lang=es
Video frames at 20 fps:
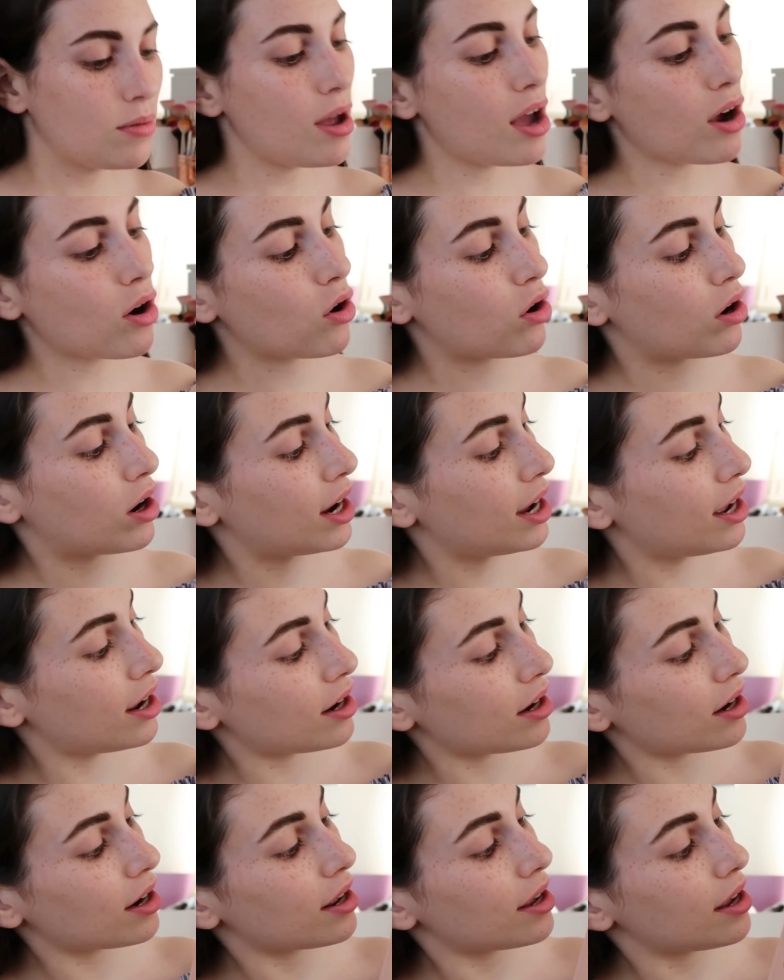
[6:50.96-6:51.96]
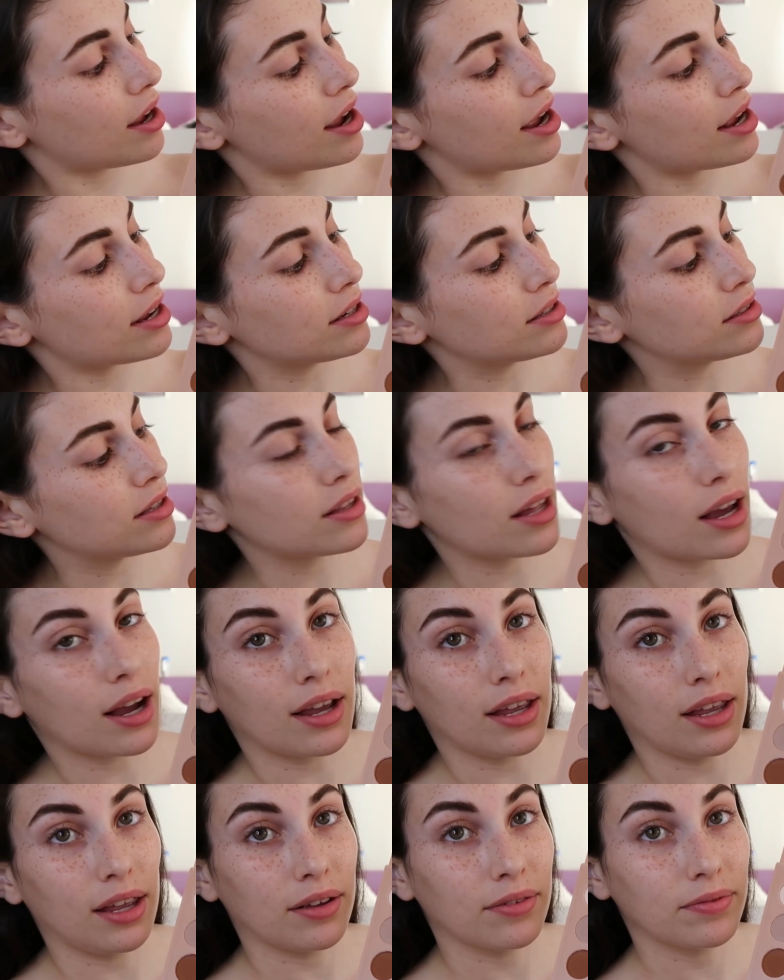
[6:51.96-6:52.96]
y voy a coger este de
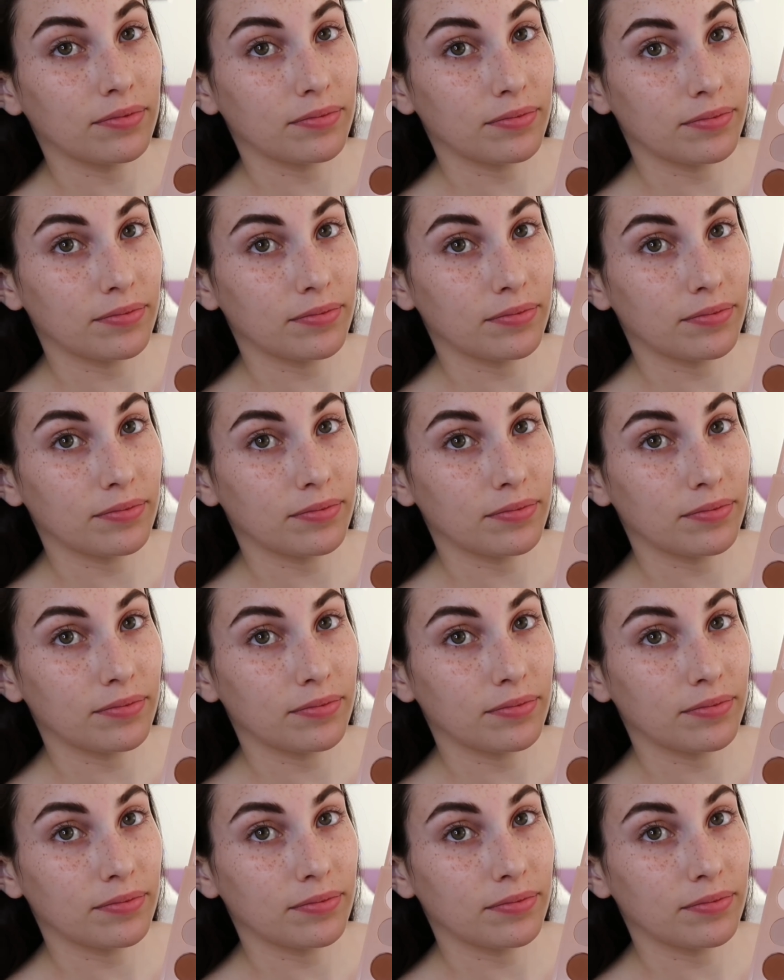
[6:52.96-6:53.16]
aquí.